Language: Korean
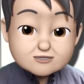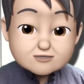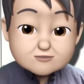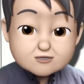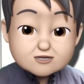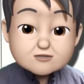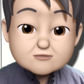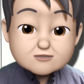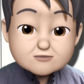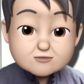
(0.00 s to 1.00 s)

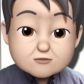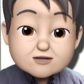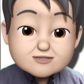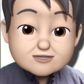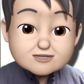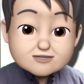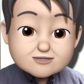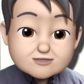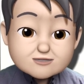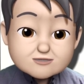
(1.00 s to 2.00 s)
뒤이어서 영화가 된
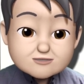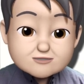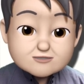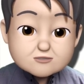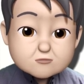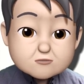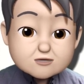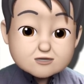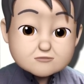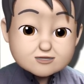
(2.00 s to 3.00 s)
그 소설의
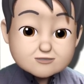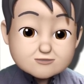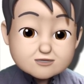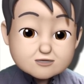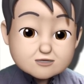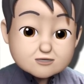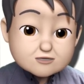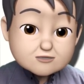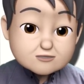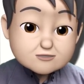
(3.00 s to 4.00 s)
이름이 이거지
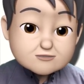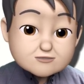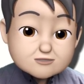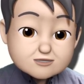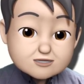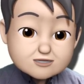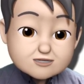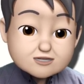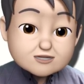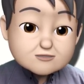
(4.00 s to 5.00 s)
The
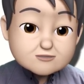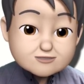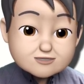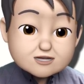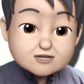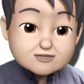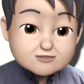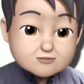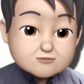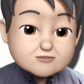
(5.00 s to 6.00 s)
Hitchhiker's Guide
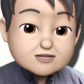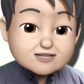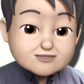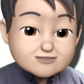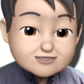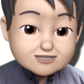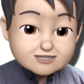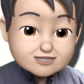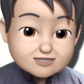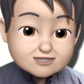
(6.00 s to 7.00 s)
to the
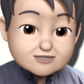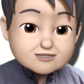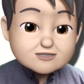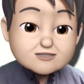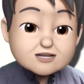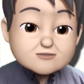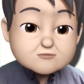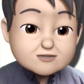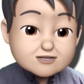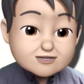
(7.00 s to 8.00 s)
Galaxy 그
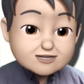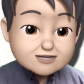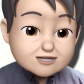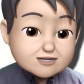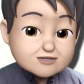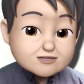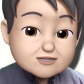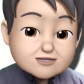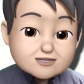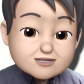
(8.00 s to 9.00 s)
은하수에 대한
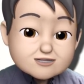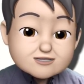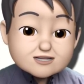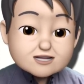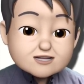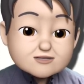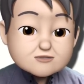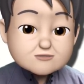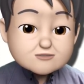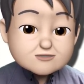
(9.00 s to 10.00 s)

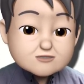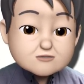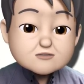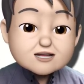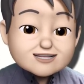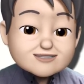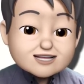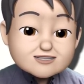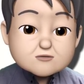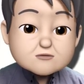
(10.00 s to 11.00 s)
히치하이커들의 어떤
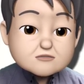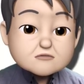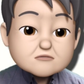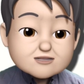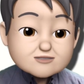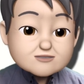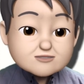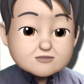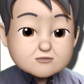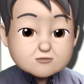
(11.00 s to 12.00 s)
안내서라는
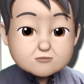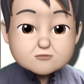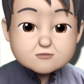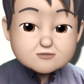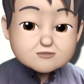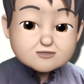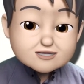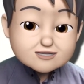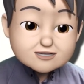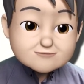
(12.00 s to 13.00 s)
이런 소설을
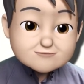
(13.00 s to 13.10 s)
적었댄다.